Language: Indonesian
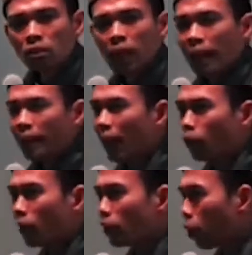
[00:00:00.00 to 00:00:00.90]
Anak
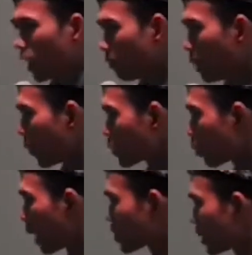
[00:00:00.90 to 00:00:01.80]
udah doremi
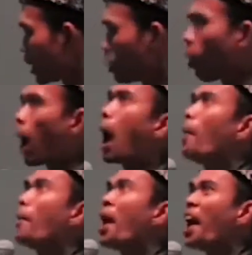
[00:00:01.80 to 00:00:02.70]
pasula sido.
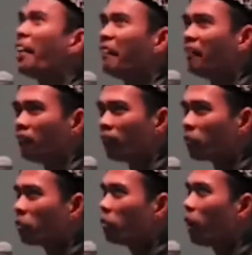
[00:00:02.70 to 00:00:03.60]
Amin.
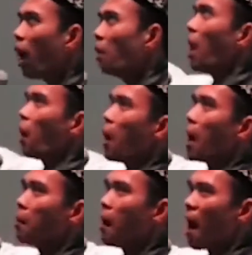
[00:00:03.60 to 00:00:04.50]
Allahu
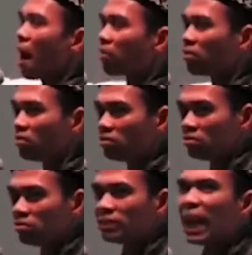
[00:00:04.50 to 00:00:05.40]
Akbar.
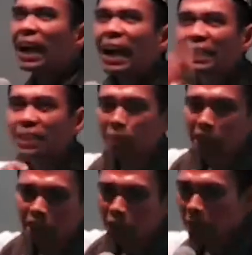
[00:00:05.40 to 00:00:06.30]
Jaga aja
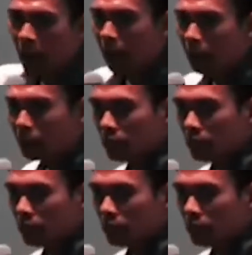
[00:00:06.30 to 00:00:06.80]
bini di rumah.